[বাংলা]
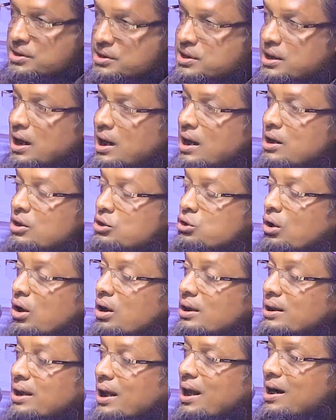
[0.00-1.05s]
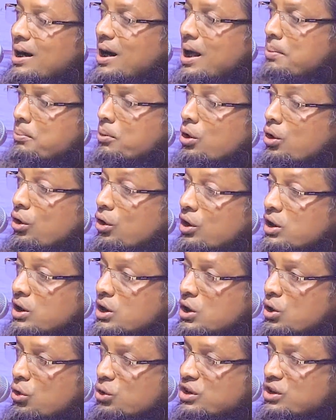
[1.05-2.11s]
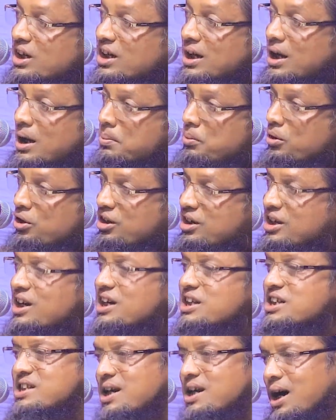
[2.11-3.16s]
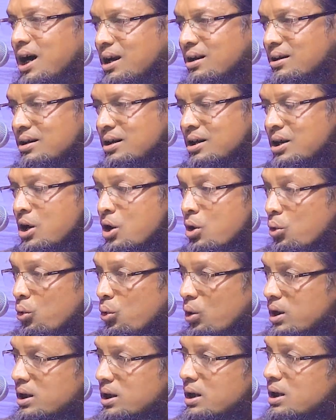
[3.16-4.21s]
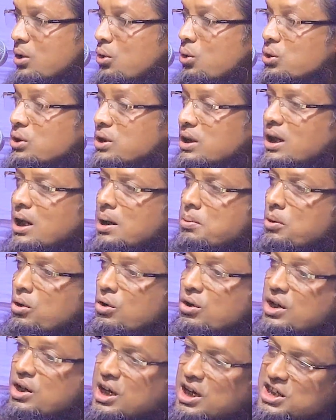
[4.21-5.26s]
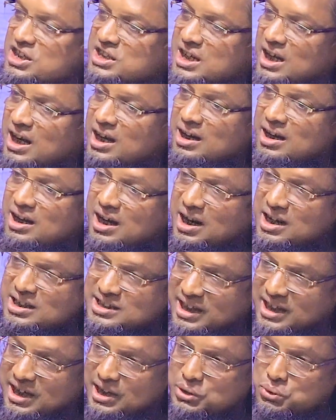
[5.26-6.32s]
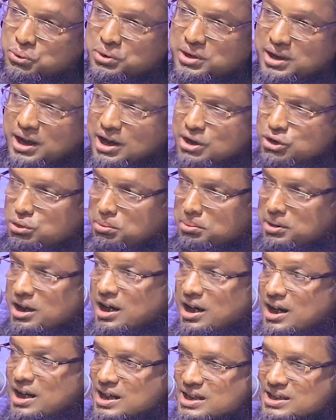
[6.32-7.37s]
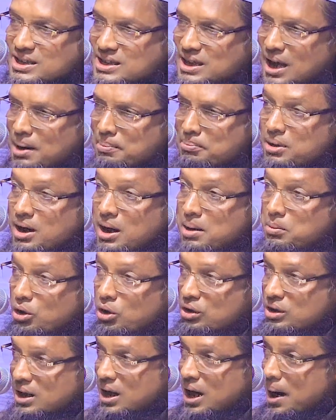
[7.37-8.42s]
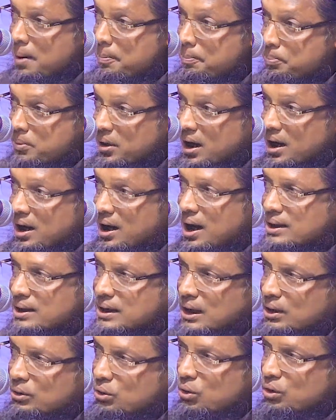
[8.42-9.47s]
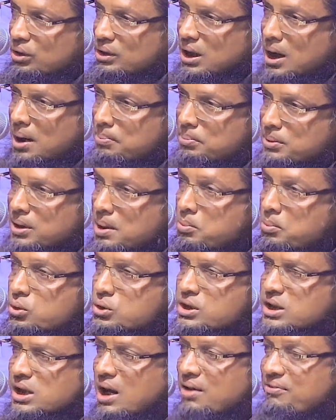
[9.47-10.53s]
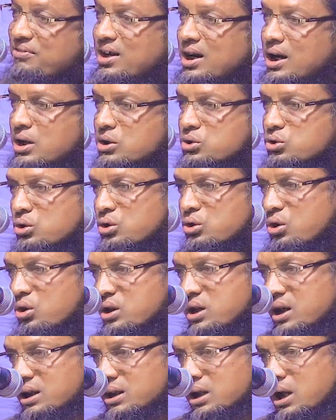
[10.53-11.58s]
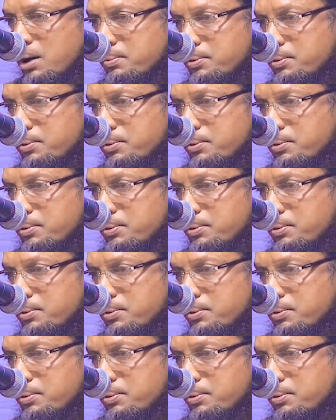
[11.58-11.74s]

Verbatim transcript: যেই দলটার নাম হলো ইহুদি এবং খ্রিস্টান ওই ইহুদি এবং খ্রিস্টানরা চাই দুনিয়ার জমিনে ইসলাম নামক নামটা না থাকুক নামটা মুসিয়া ফেলার জন্য ঠিক না